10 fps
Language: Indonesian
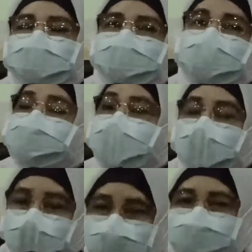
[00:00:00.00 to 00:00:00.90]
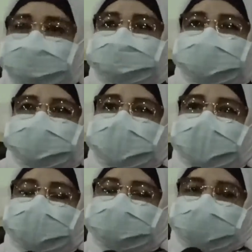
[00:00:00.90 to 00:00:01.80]
berjalan
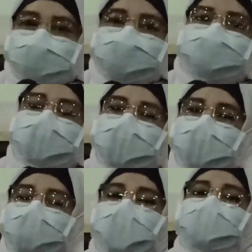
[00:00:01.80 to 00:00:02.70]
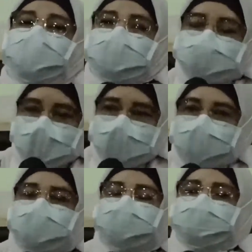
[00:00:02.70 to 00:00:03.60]
berjalan terus sehingga banyak
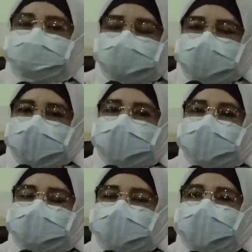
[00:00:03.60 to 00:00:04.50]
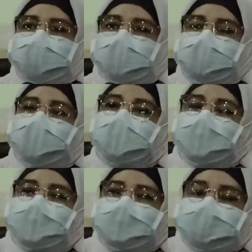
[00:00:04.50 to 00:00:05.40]
sekali uh, apa namanya
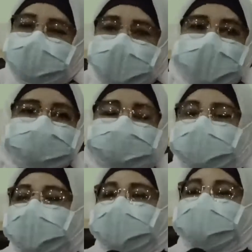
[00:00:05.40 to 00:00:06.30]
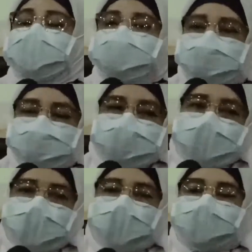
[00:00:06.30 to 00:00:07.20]
sediaan-sediaan yang masuk
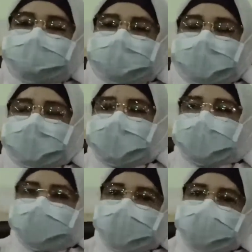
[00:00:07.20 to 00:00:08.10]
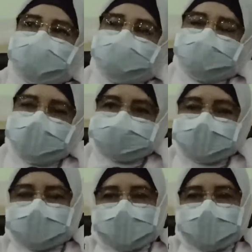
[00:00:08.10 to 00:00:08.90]
sehingga uh, eh, BSL